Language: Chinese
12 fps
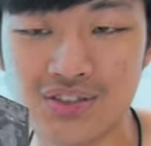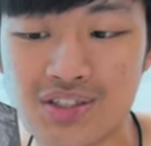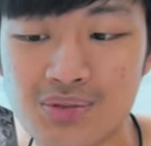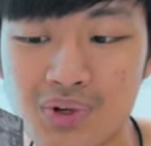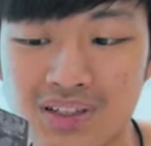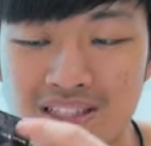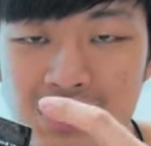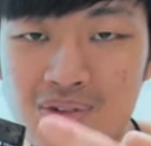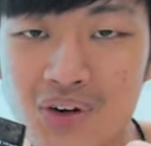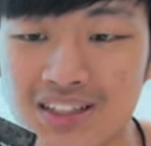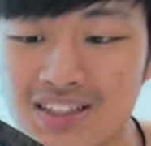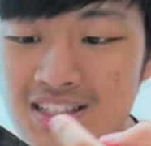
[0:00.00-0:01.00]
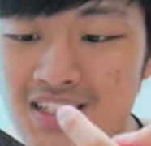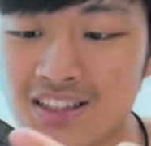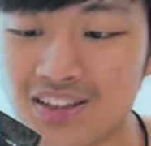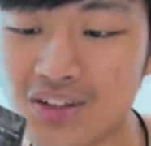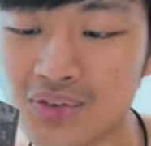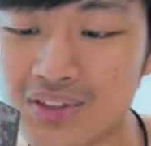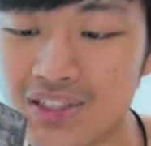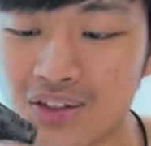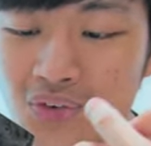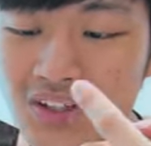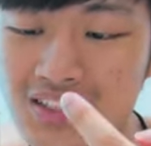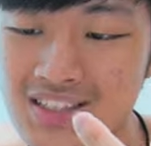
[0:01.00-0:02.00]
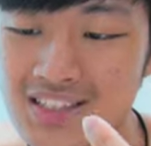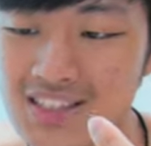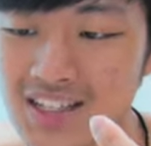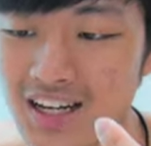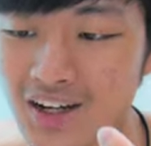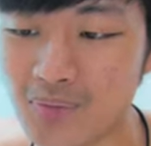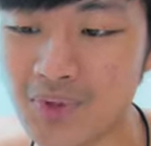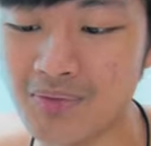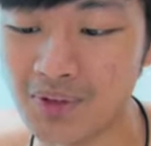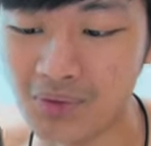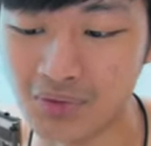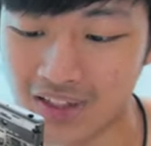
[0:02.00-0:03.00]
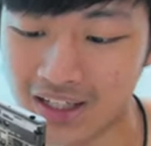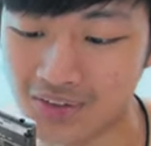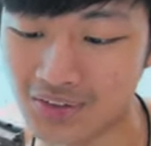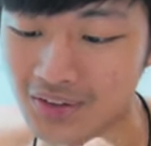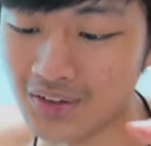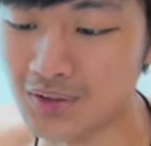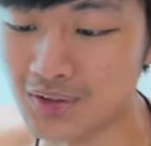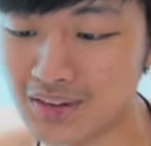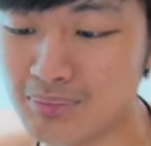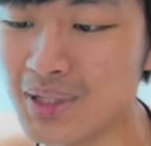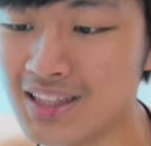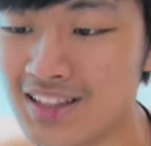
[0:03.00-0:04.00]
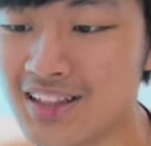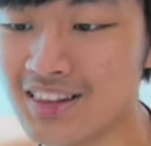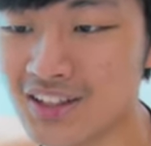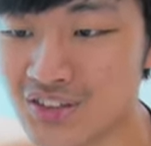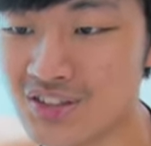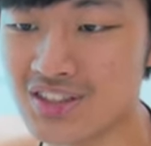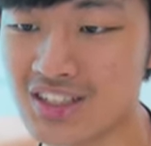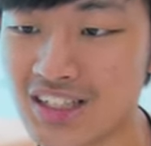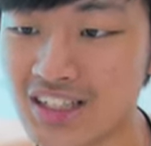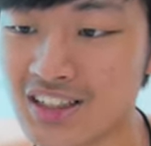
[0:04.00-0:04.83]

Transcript: 机忘记关机耶，那我们先关机一下，避免我待会被电到之类